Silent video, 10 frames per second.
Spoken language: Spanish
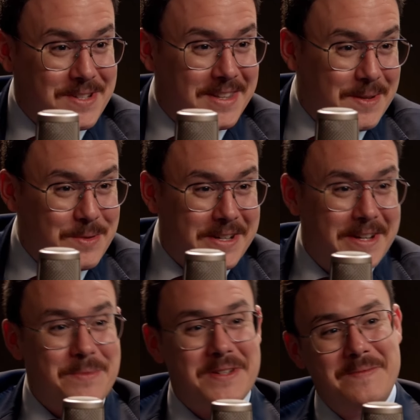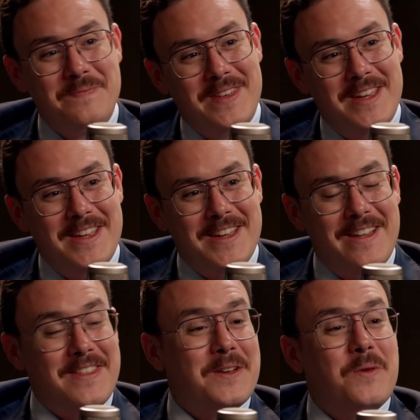ya tenemos clips.
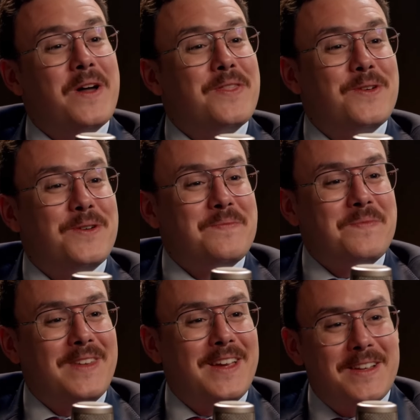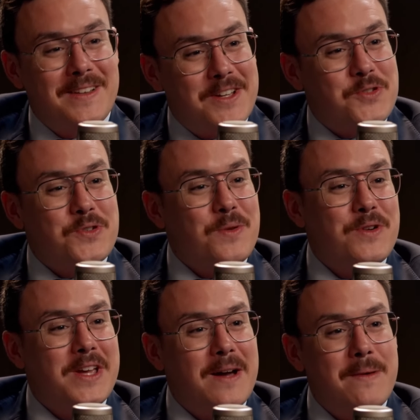Es decir, cuando Jesús
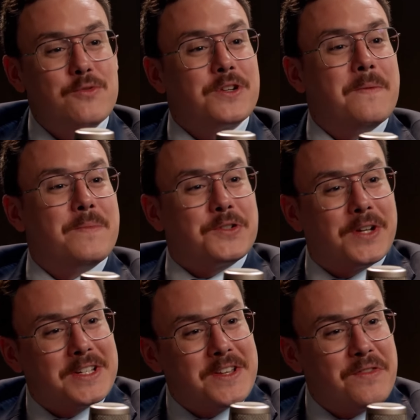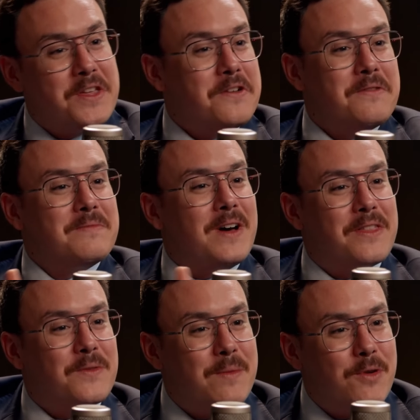comunicaba, buscaba un personaje sencillo,
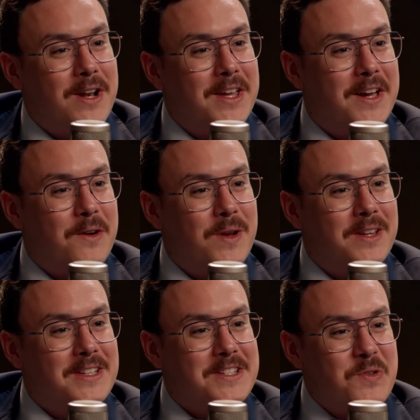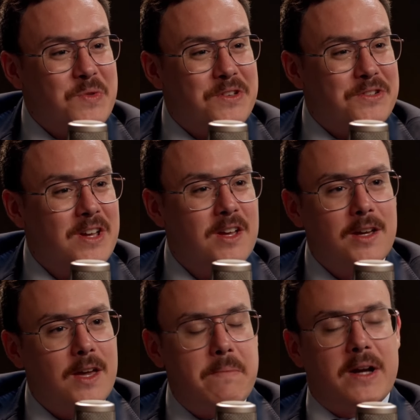hacía una moraleja en 40 segundos
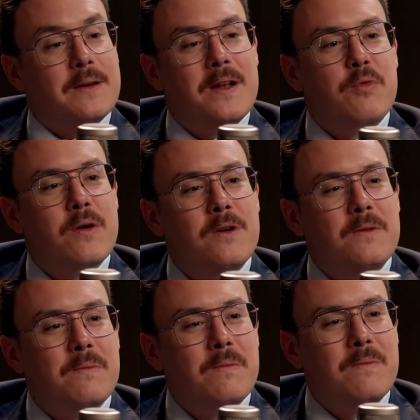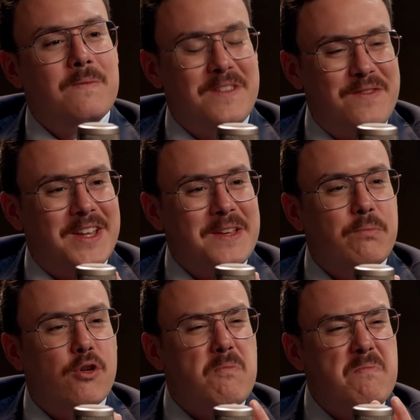que impactaba al pueblo, fíjate,
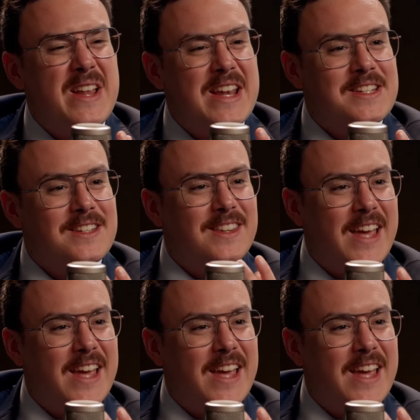por miles de